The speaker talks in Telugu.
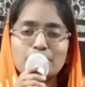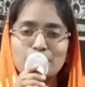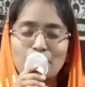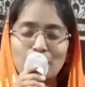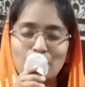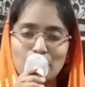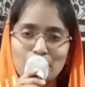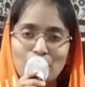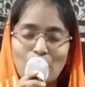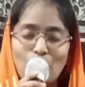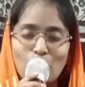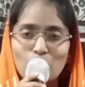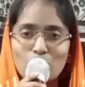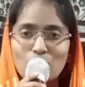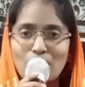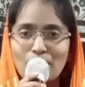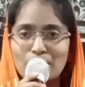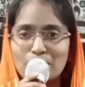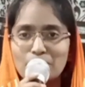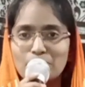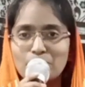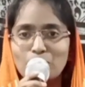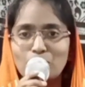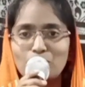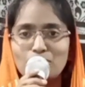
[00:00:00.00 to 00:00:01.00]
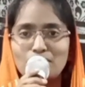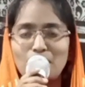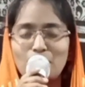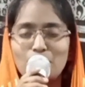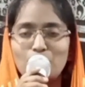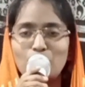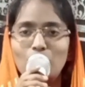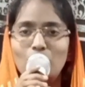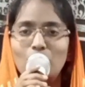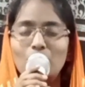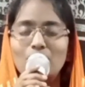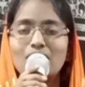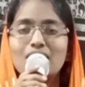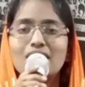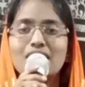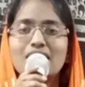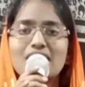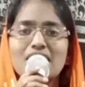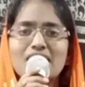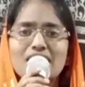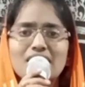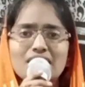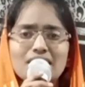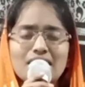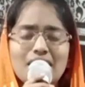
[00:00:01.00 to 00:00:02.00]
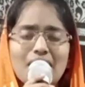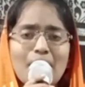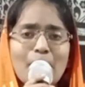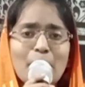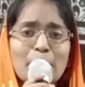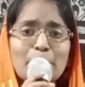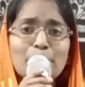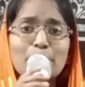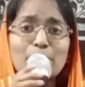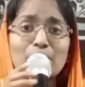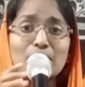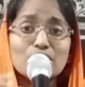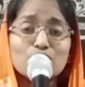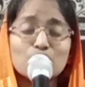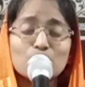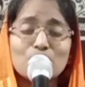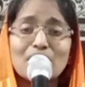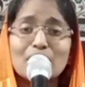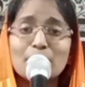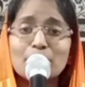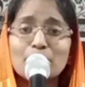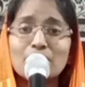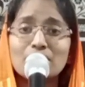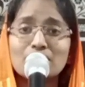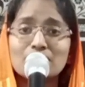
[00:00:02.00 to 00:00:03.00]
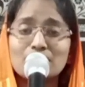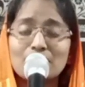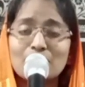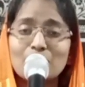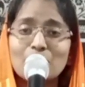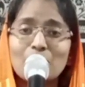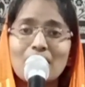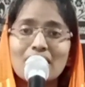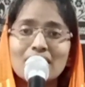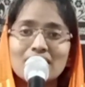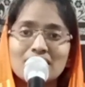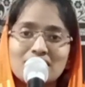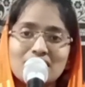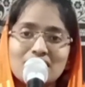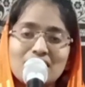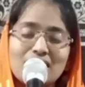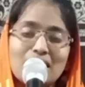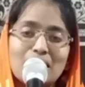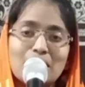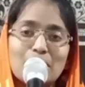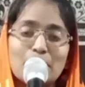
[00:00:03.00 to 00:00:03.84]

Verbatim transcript: మనం అవమానం పొందామో ఏ ప్రజల మధ్యలో అయితే